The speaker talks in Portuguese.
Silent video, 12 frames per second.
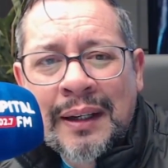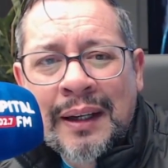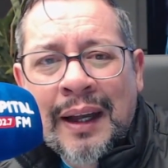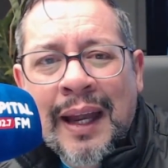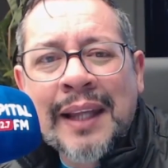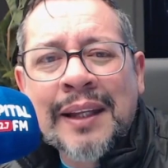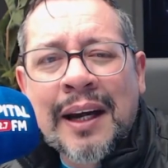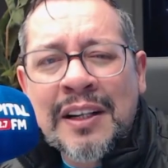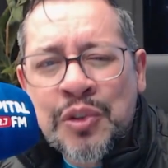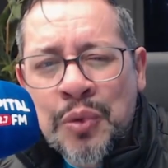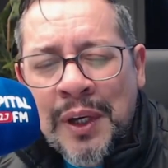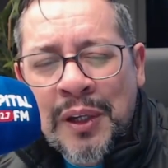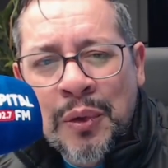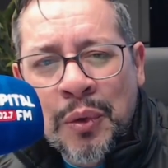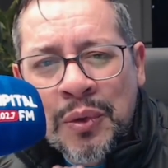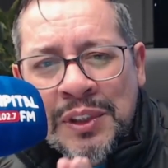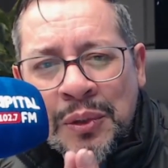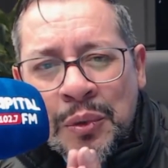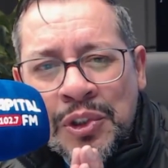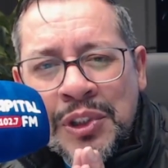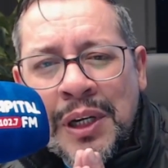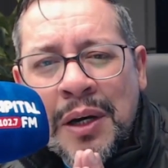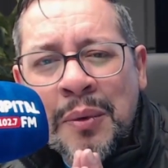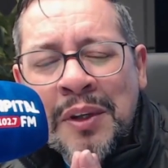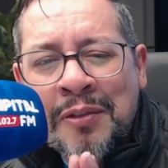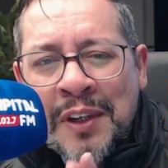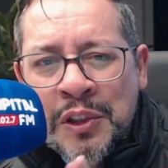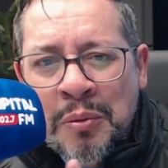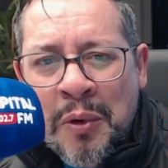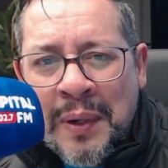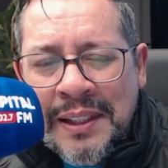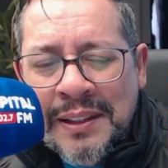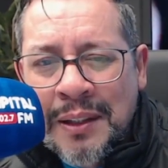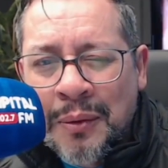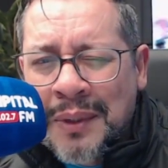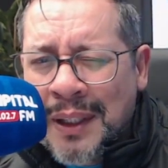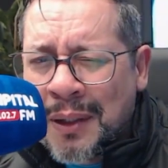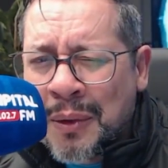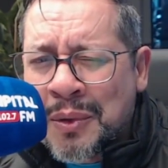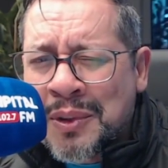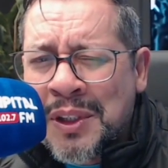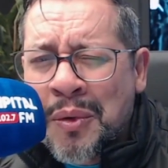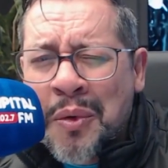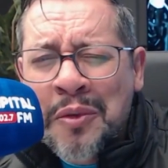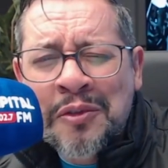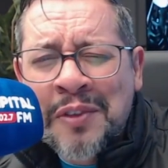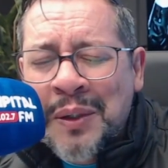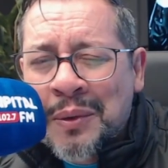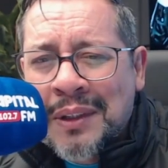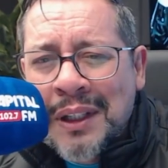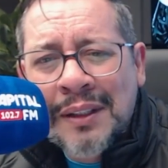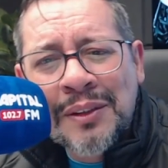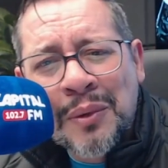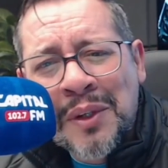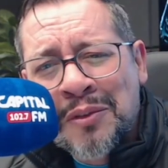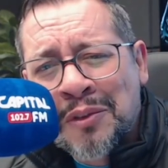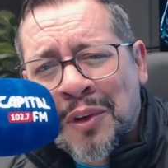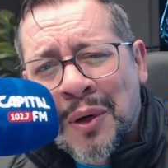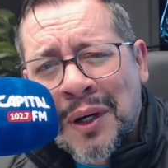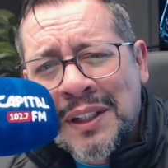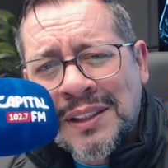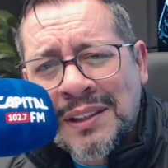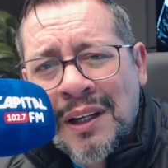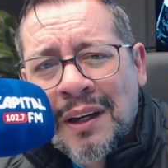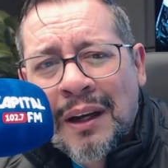ela ajoelhou-se no chão e fez uma oração: Deus, eu confio tanto em vós.